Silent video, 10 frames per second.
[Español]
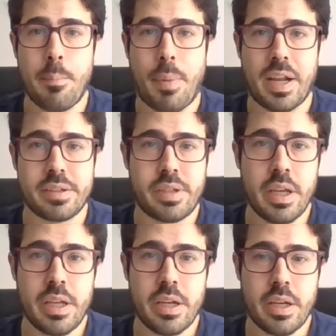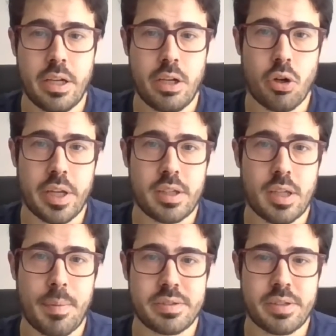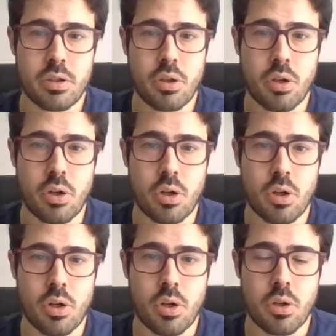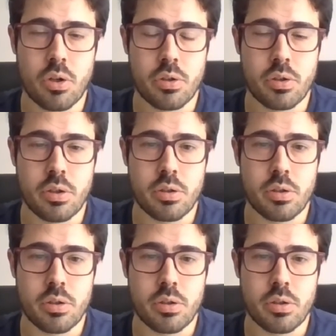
para seguir lo que está pasando